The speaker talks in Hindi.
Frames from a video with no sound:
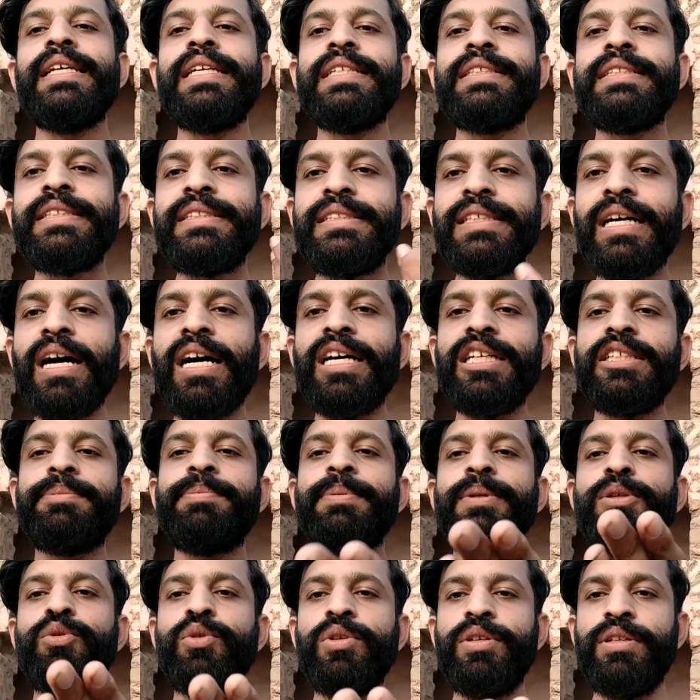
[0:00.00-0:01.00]
जैसे ही जहाज़
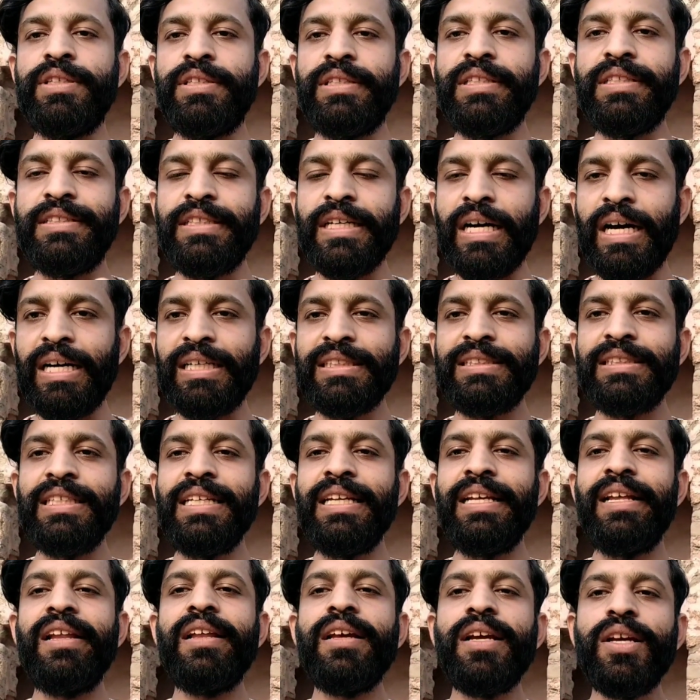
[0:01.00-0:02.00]
पे जहाज़ से
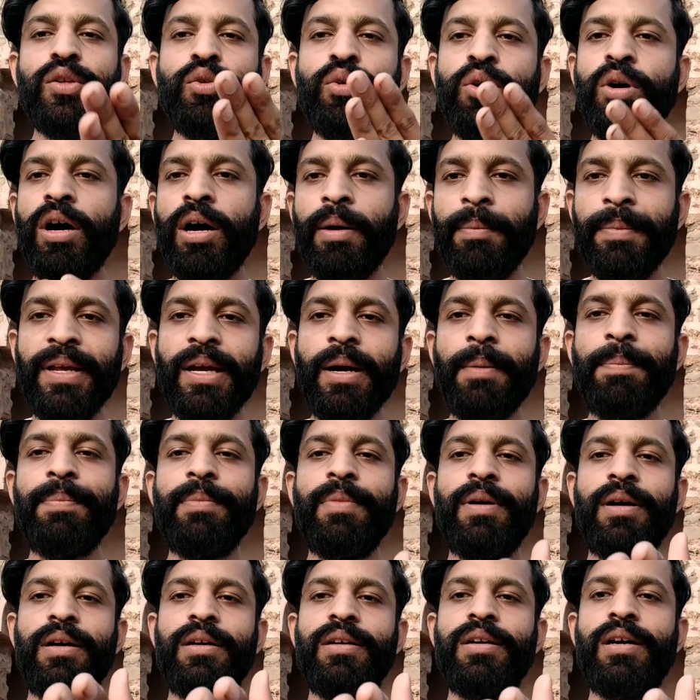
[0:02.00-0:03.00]
निकलेंगे तो हमें अप,
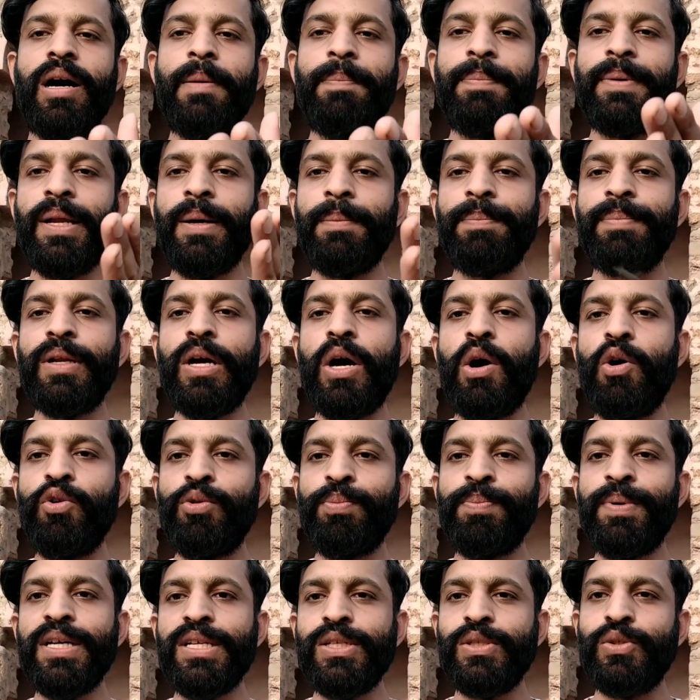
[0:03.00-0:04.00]
अपना अपना आउट
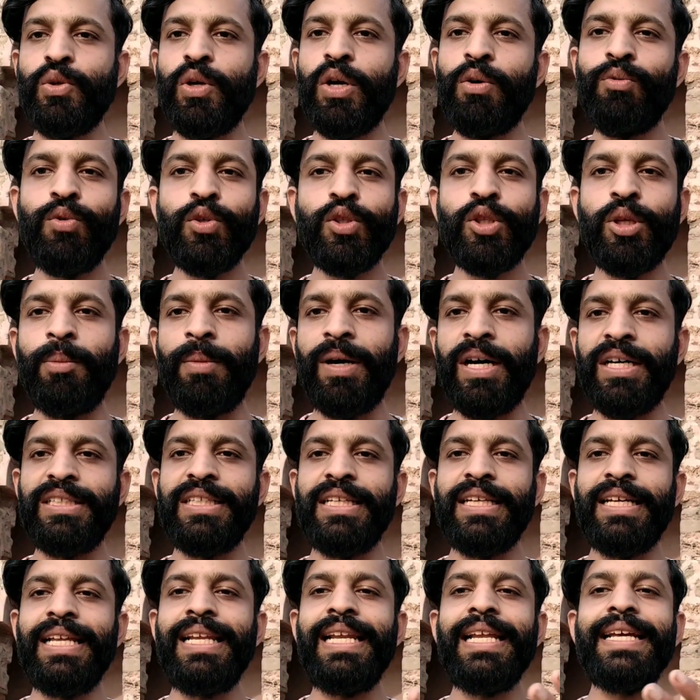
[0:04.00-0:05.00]
पास जो है वो थमा
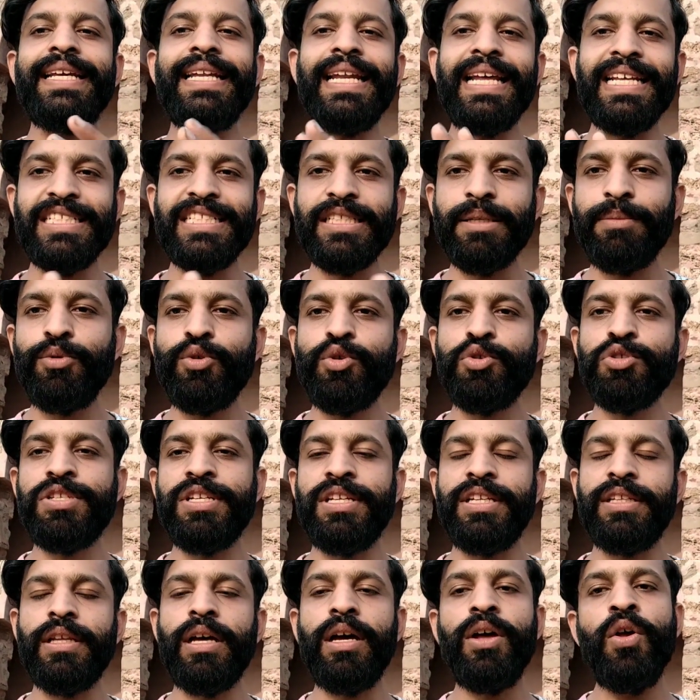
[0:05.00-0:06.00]
देंगे लेकिन ऐसा भी कुछ
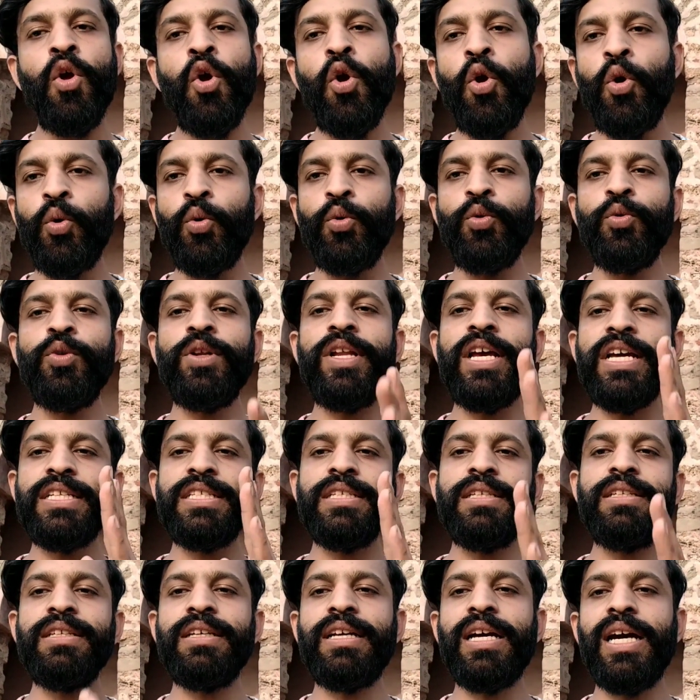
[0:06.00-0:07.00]
नहीं था उन्होंने
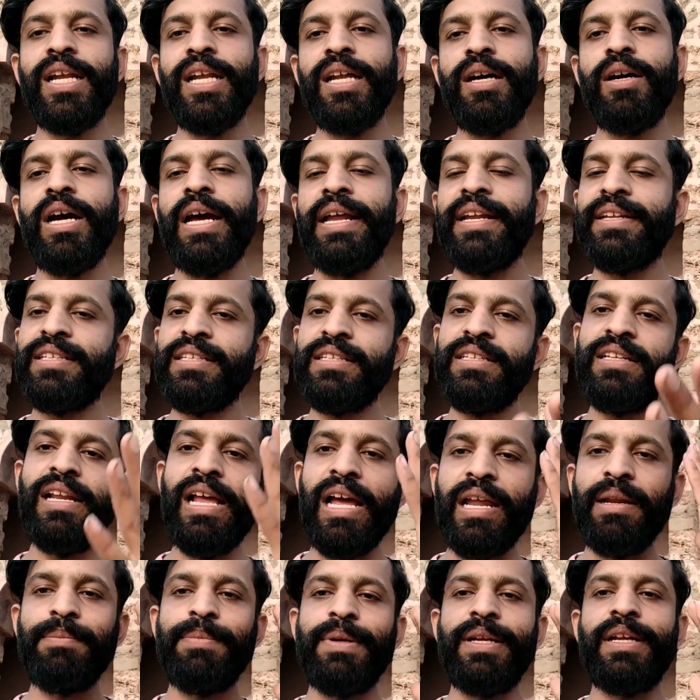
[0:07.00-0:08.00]
ऐसे ही निकाला ऐसे ही
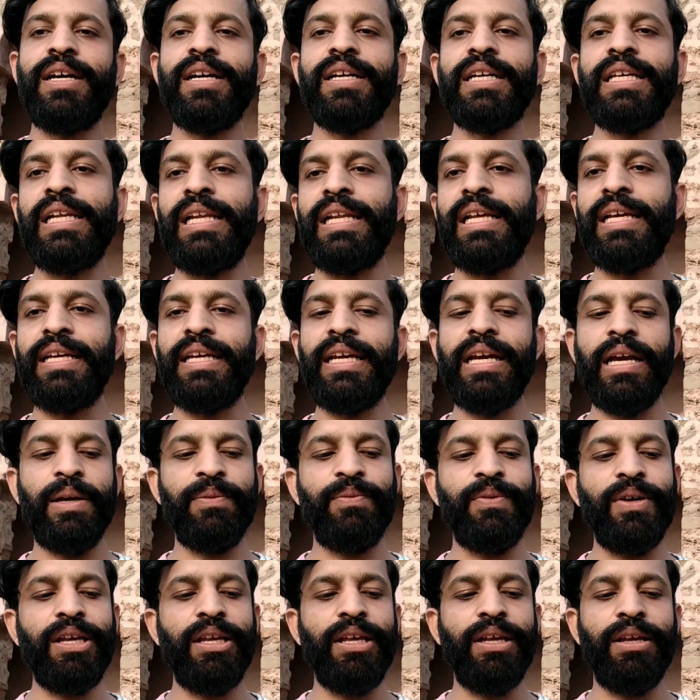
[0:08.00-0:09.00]
लाइन बना के ले गया
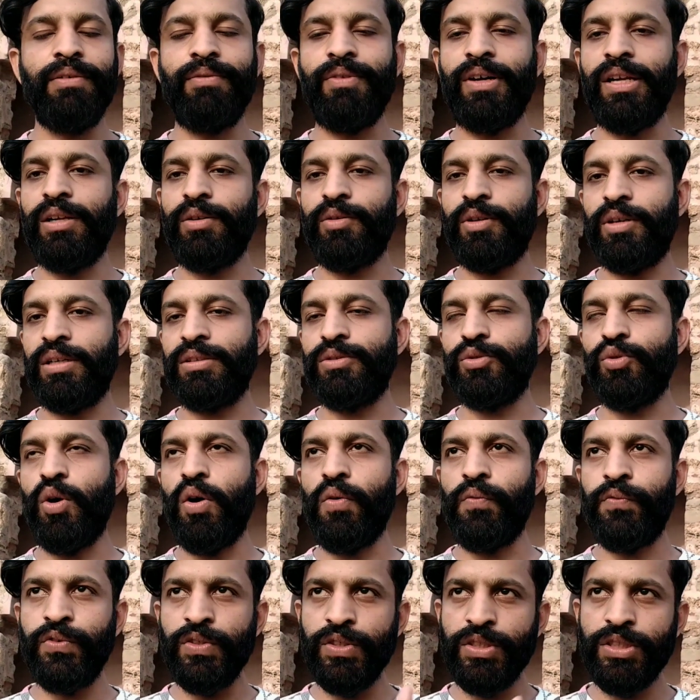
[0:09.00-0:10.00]
एफ आई ए वालों का जो
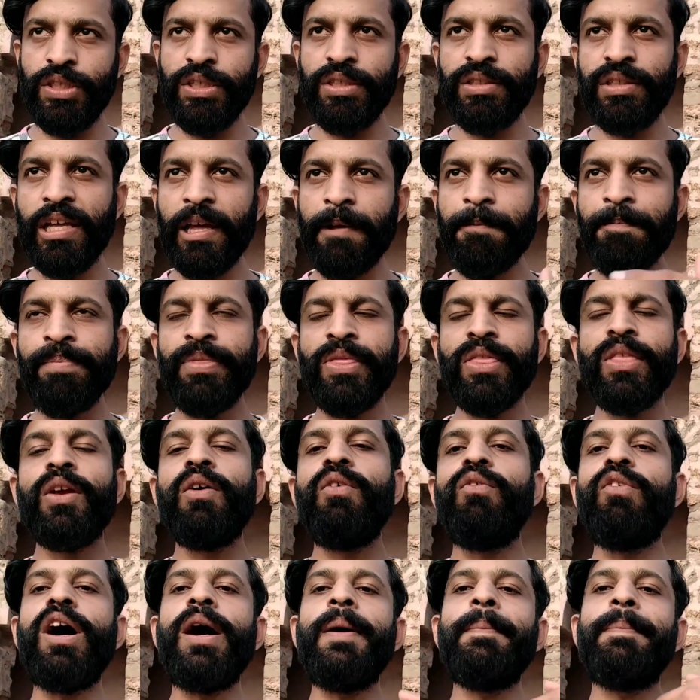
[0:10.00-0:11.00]
ऑफिसर था
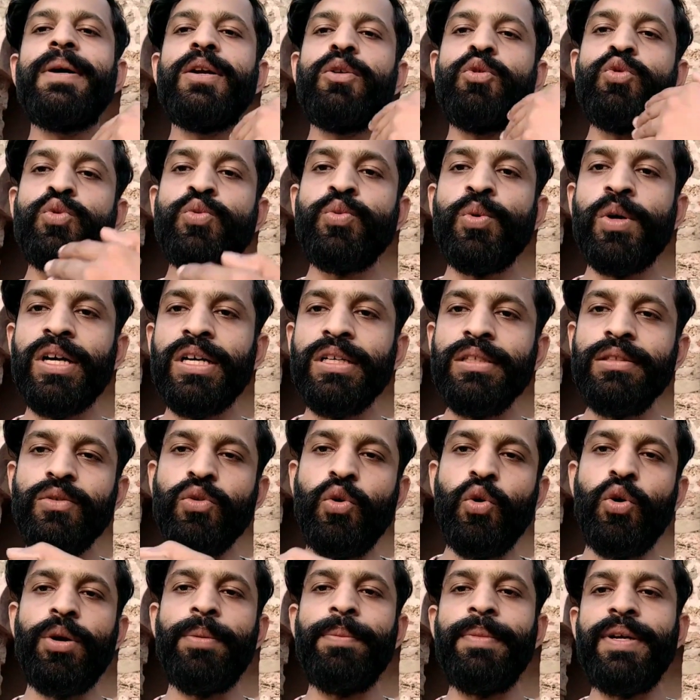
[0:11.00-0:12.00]
वहाँ पर उस वक्त
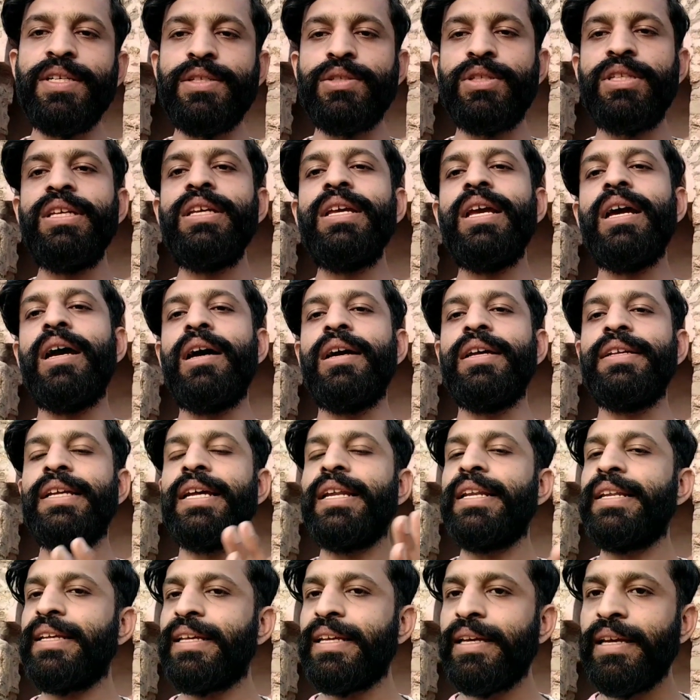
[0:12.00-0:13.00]
गवर्नमेंट थी
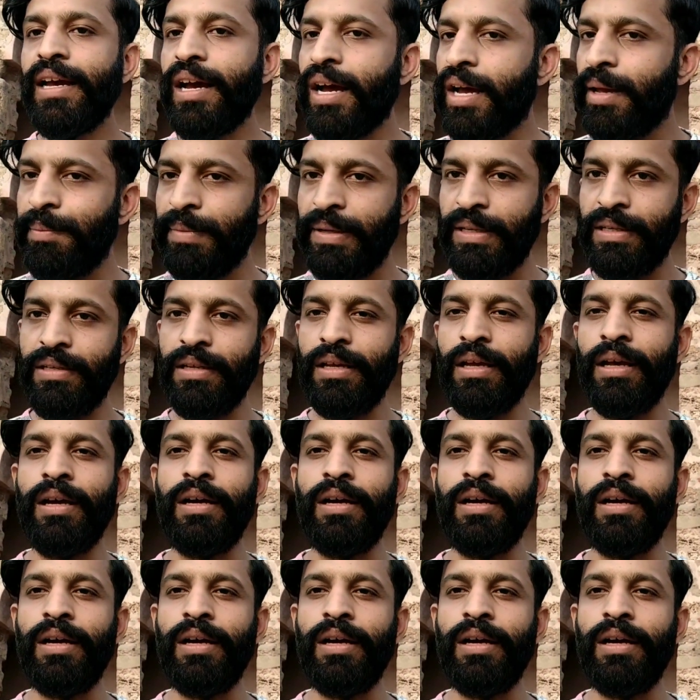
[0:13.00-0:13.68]
यानी कि आई मीन